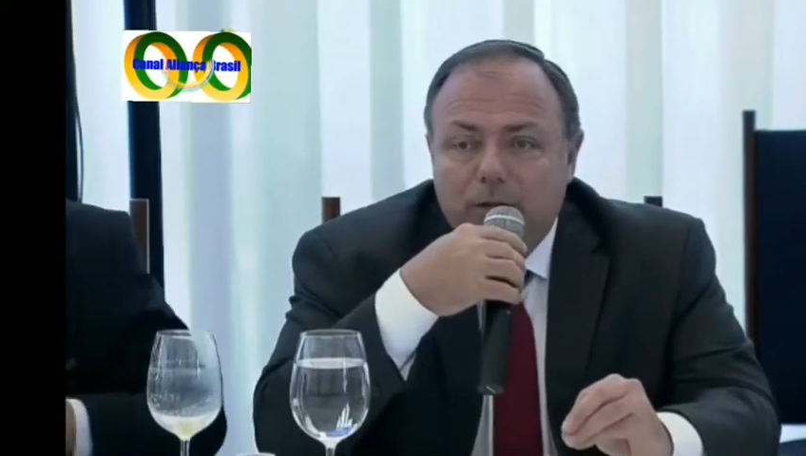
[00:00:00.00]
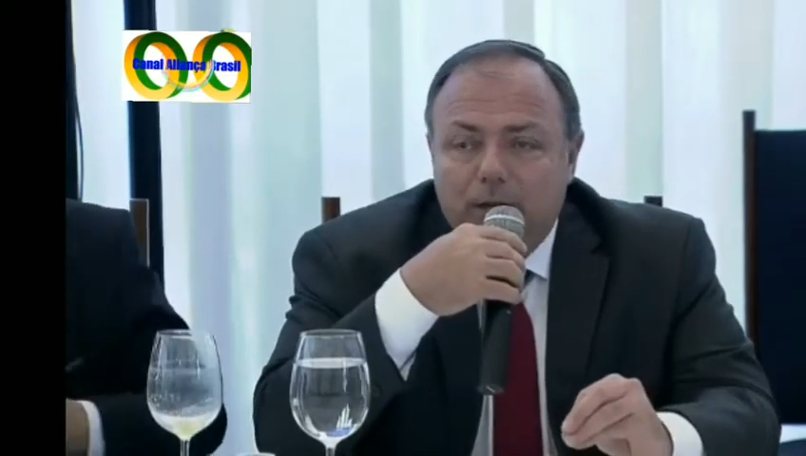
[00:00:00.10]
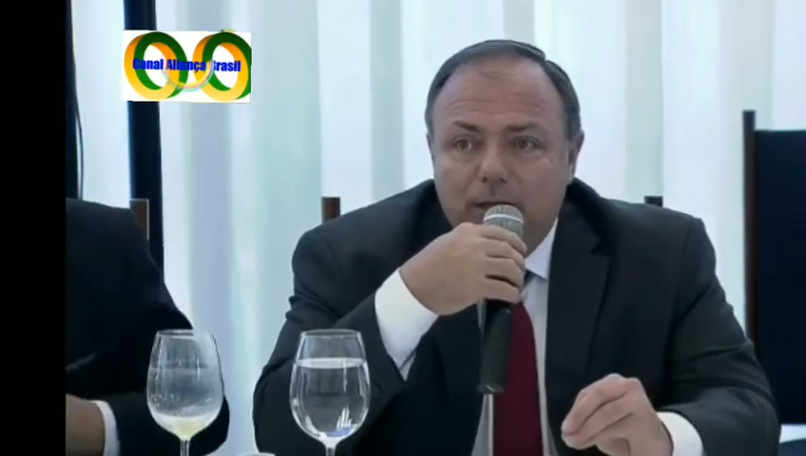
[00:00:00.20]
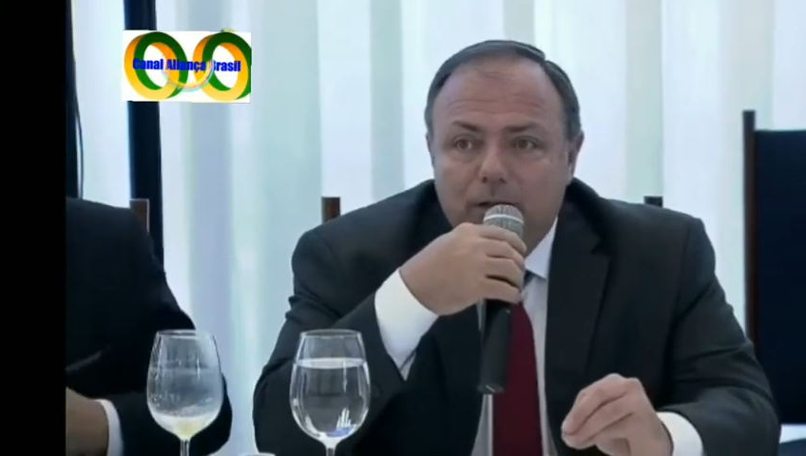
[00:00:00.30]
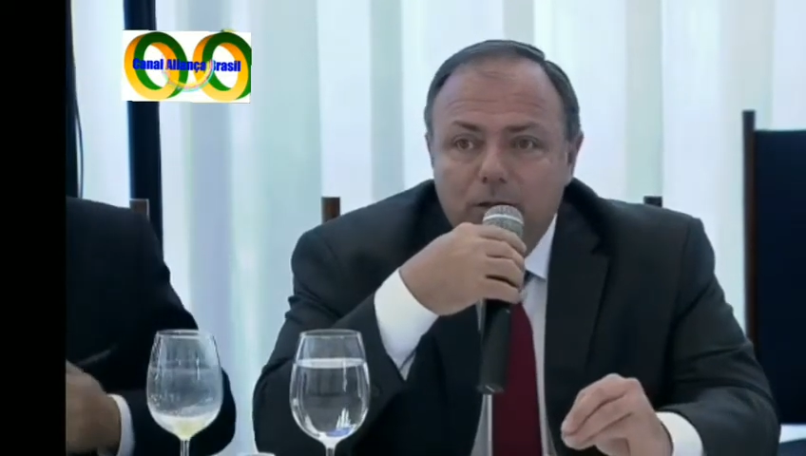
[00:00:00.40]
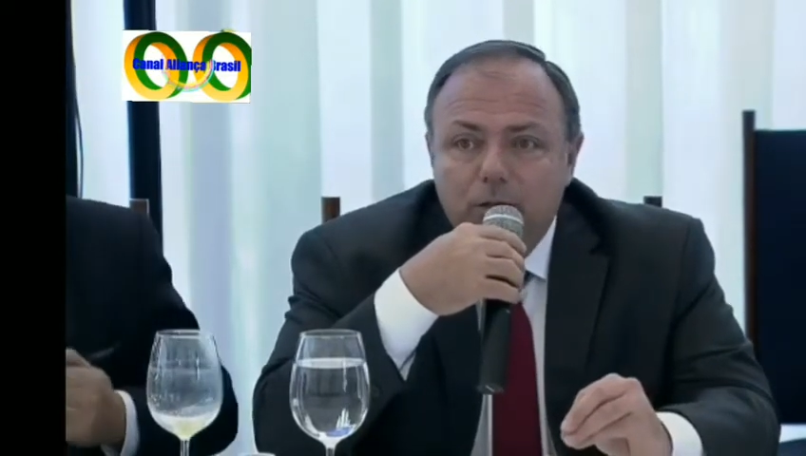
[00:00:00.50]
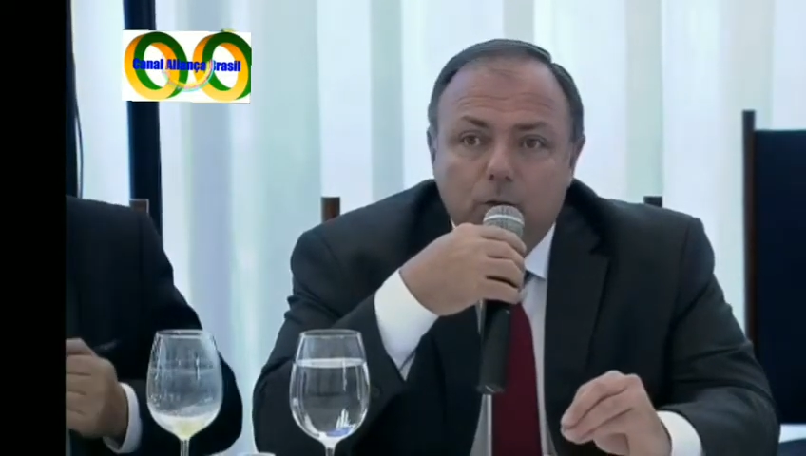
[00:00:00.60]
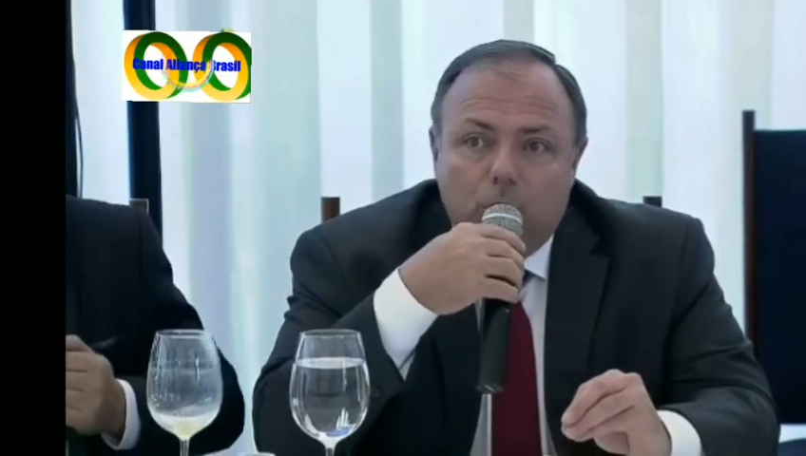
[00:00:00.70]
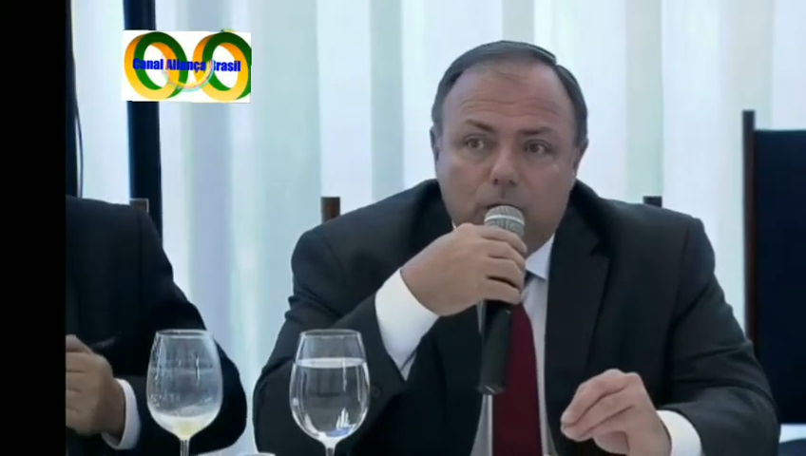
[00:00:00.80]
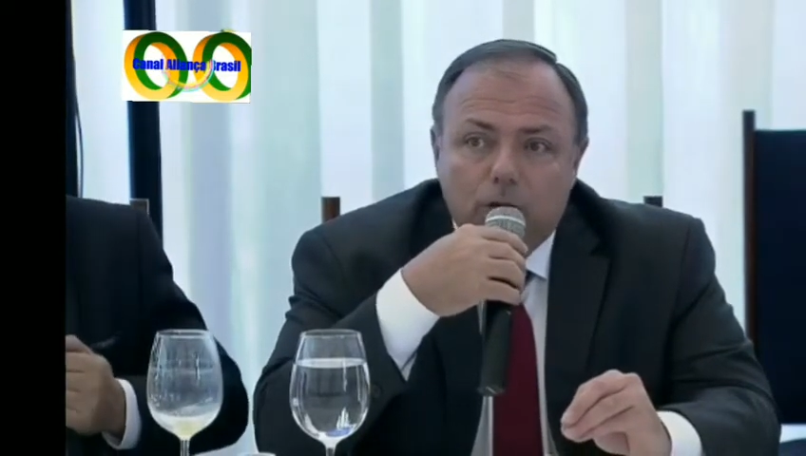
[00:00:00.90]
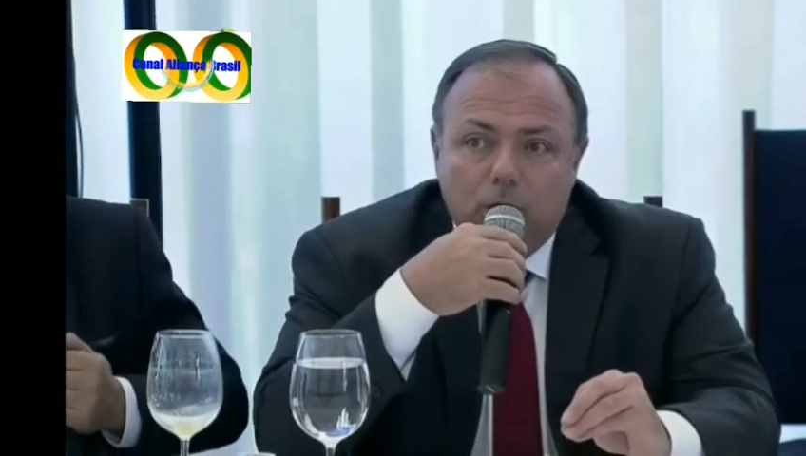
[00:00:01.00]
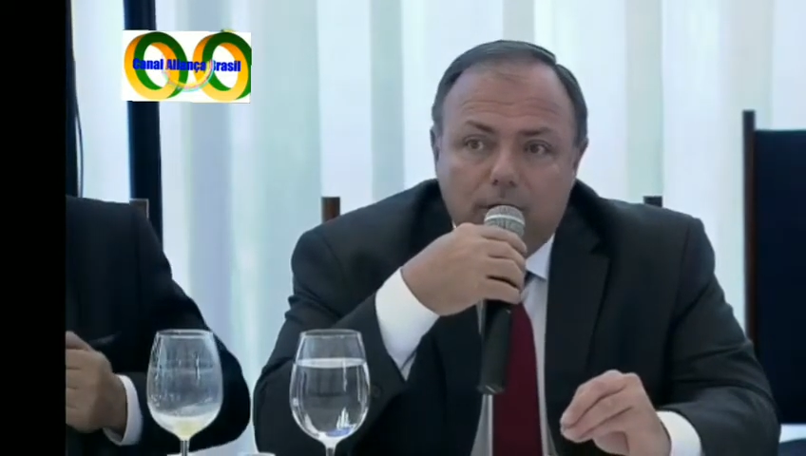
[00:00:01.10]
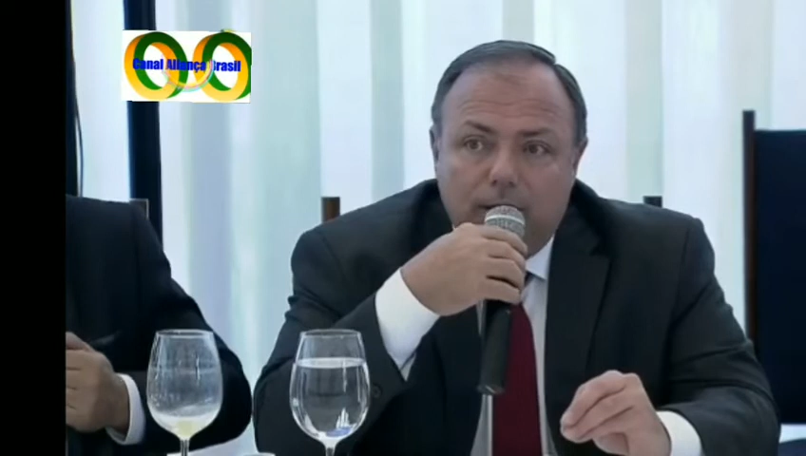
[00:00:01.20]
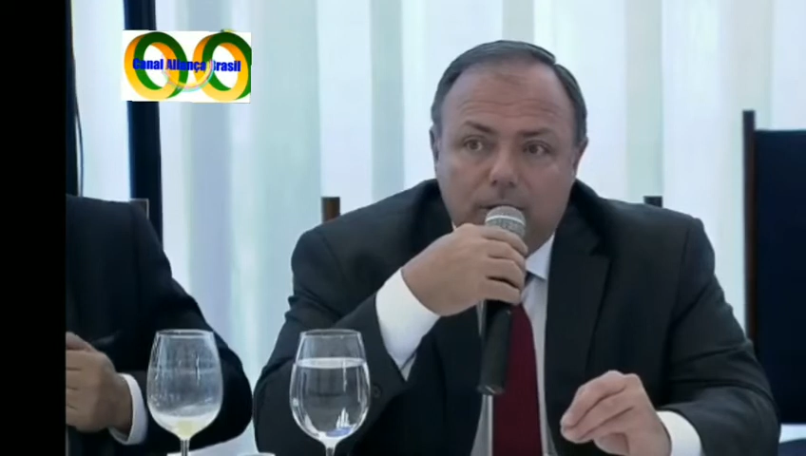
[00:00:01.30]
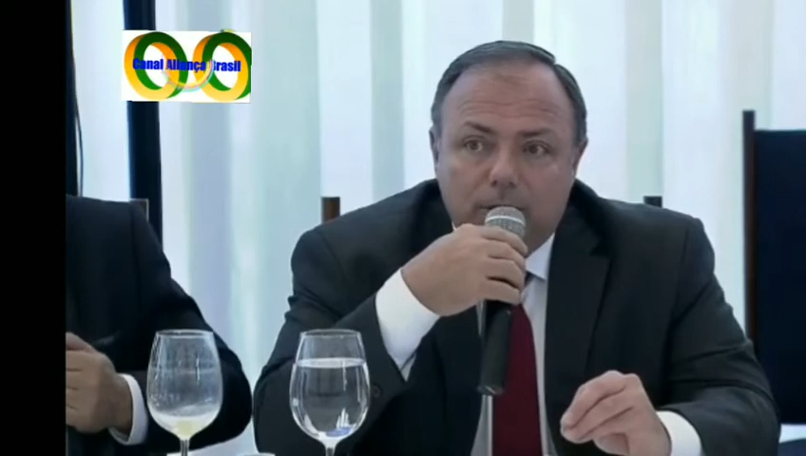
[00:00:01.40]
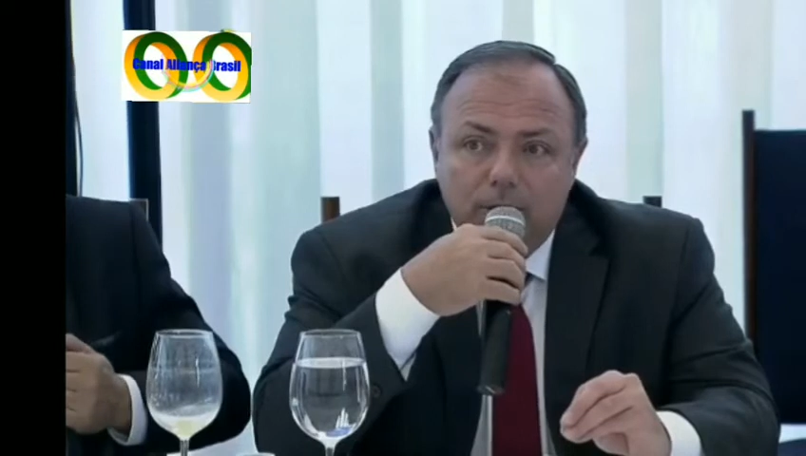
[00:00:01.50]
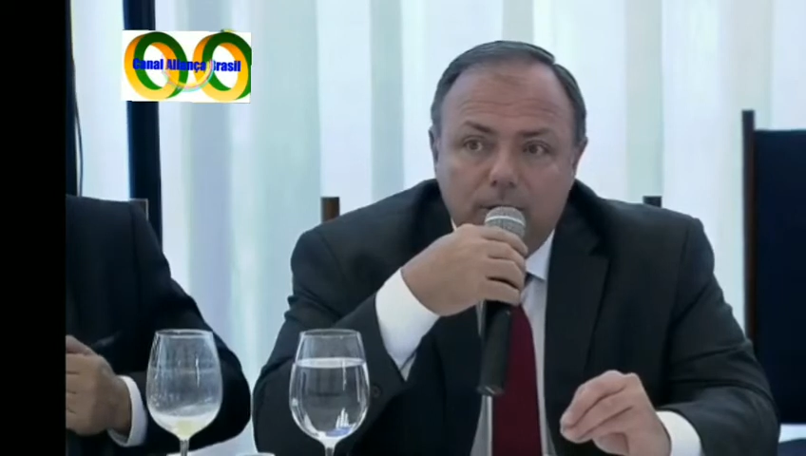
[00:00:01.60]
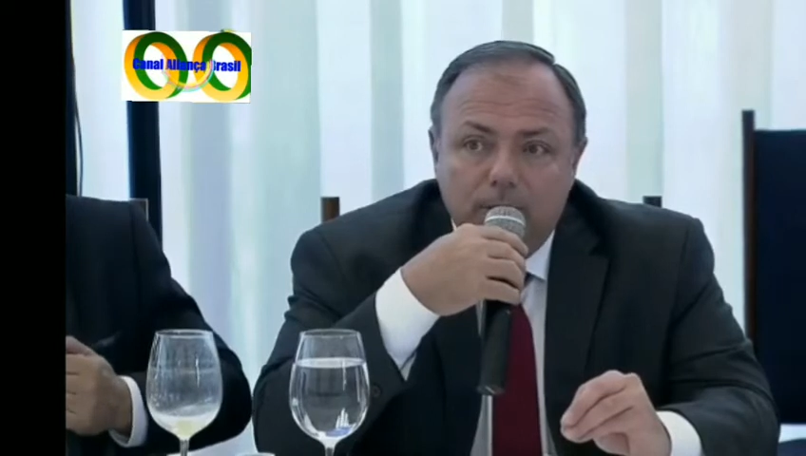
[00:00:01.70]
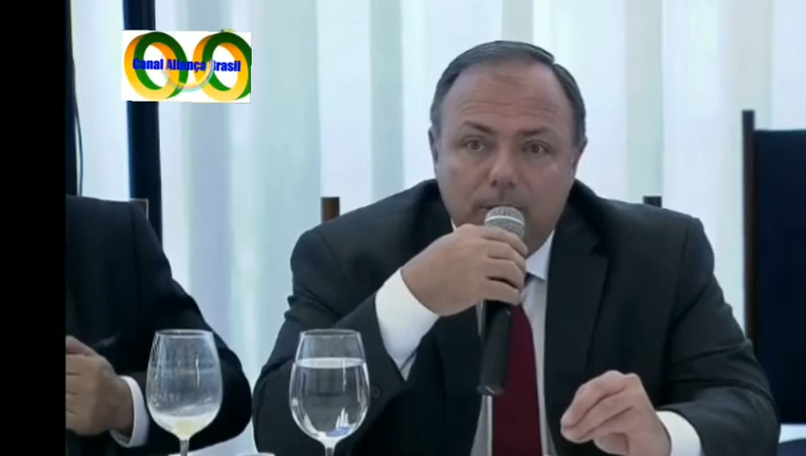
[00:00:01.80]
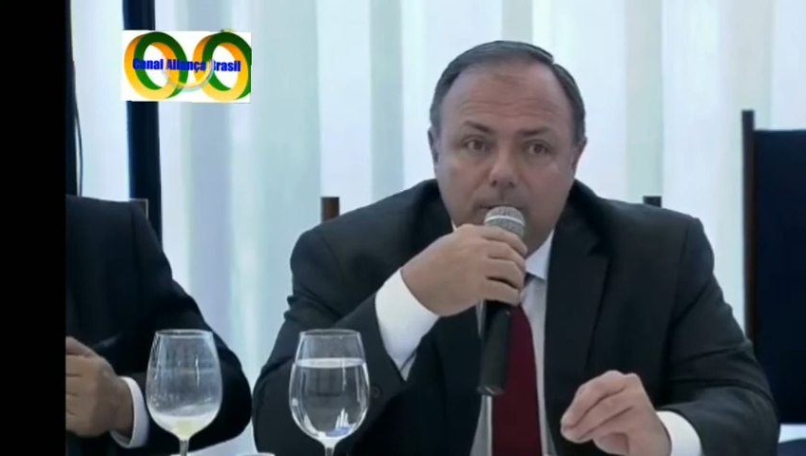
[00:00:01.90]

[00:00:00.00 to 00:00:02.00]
diferente do Norte e Nordeste,